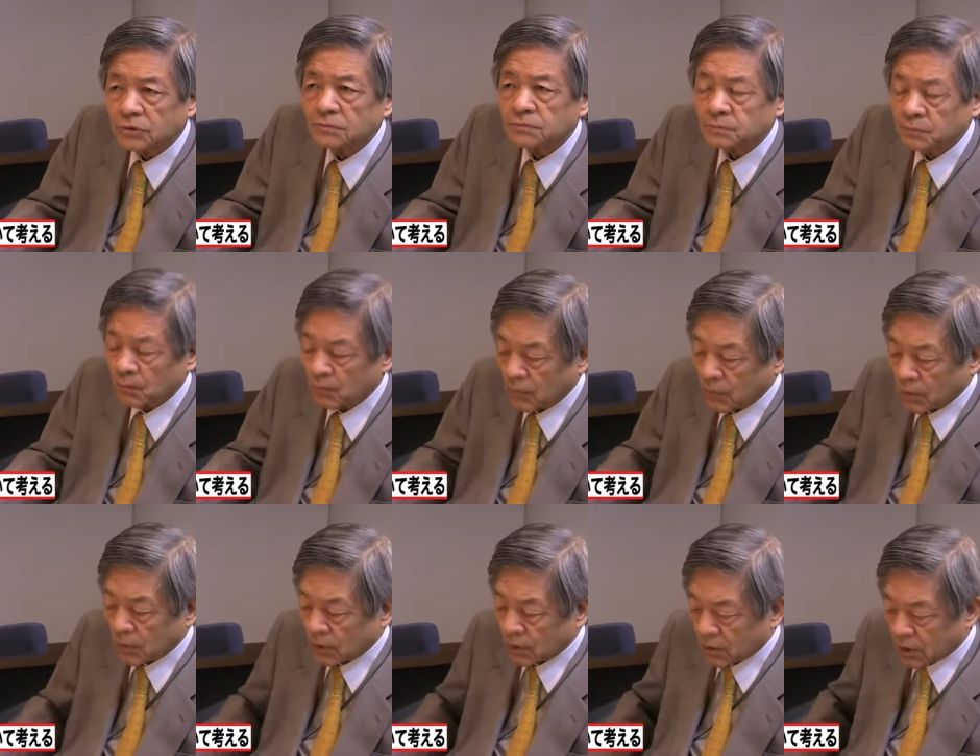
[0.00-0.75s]
だか
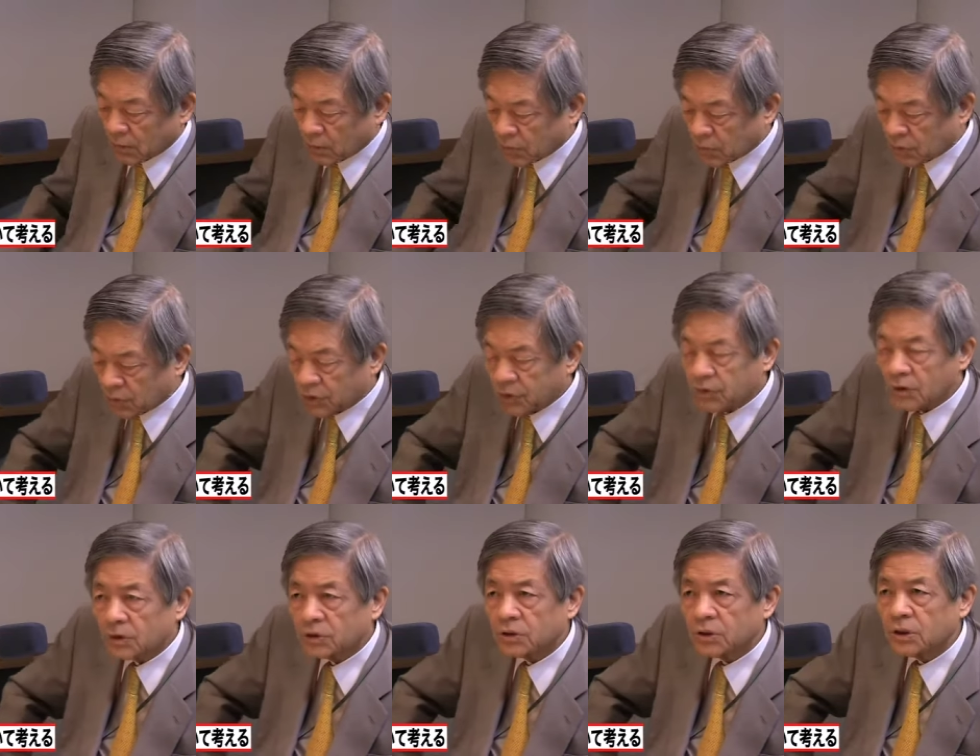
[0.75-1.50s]
らもう
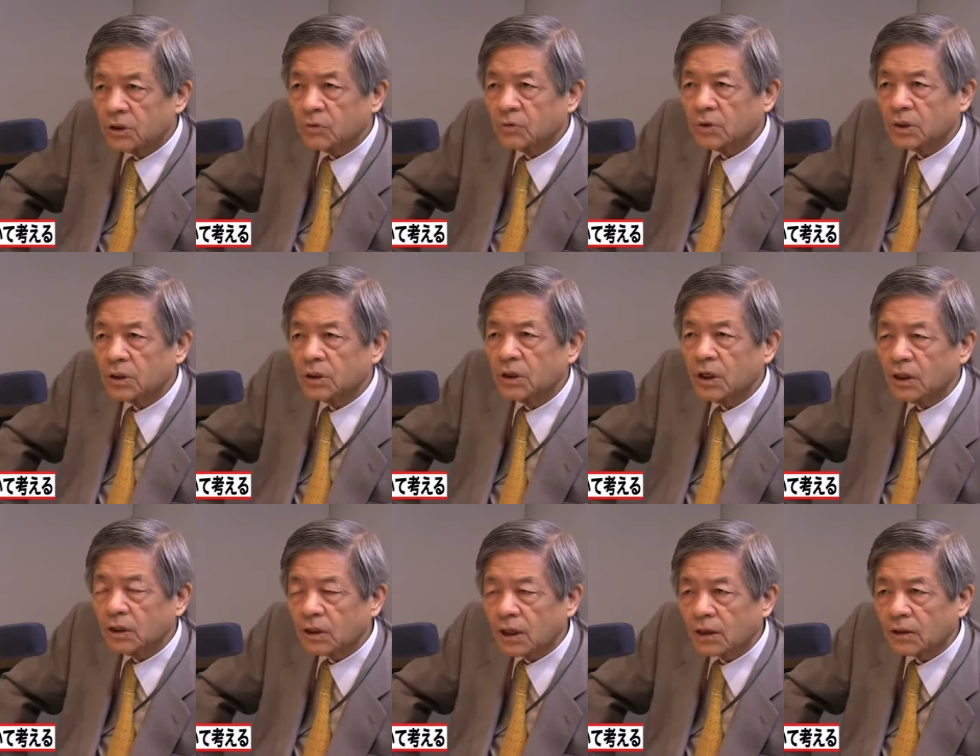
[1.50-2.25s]
国は信用でき
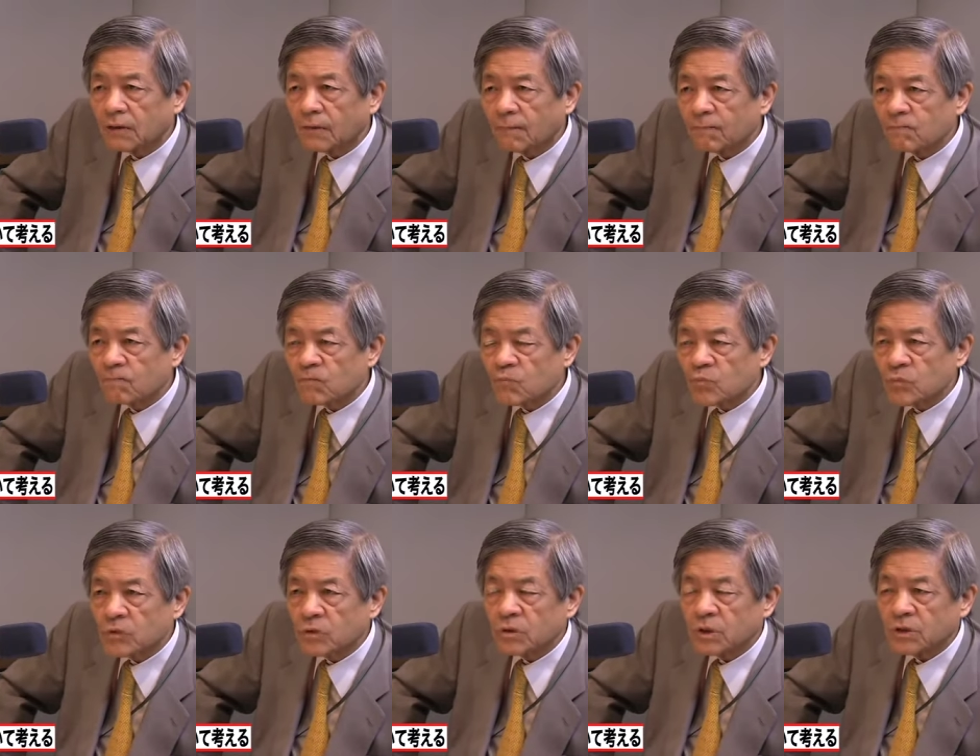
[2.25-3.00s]
ないんだと。
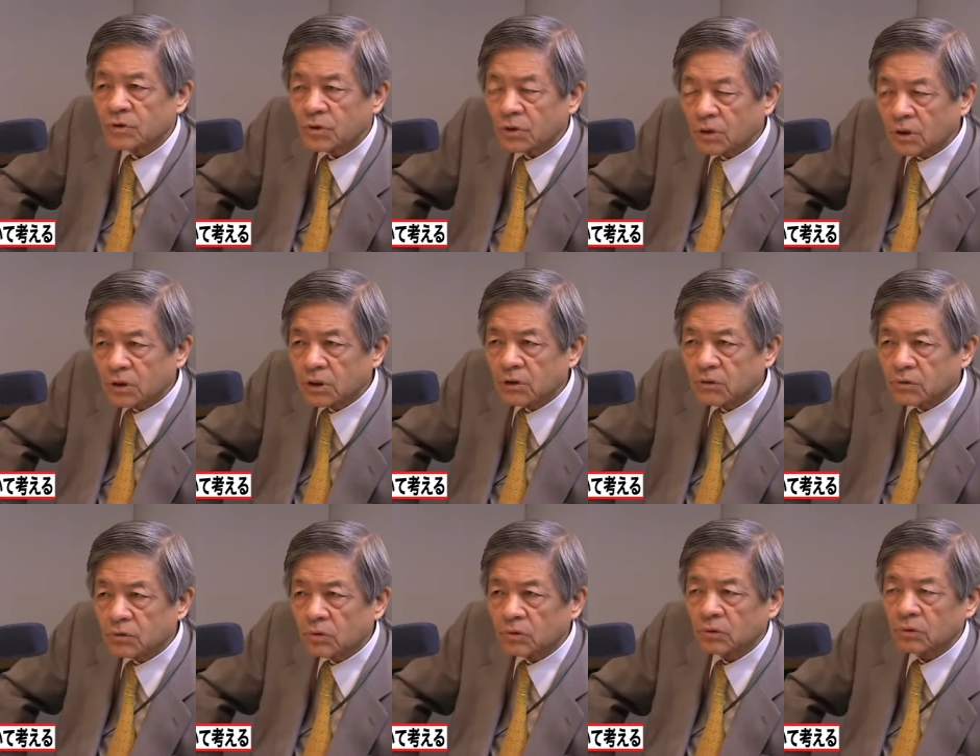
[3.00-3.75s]
でさらに
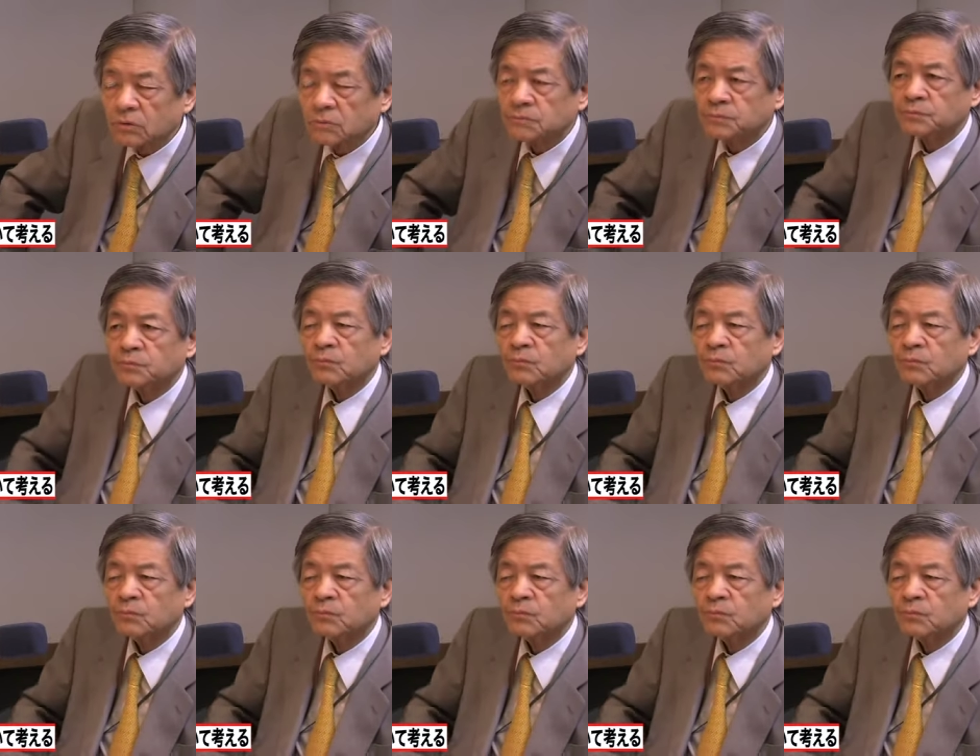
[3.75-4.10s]
言うと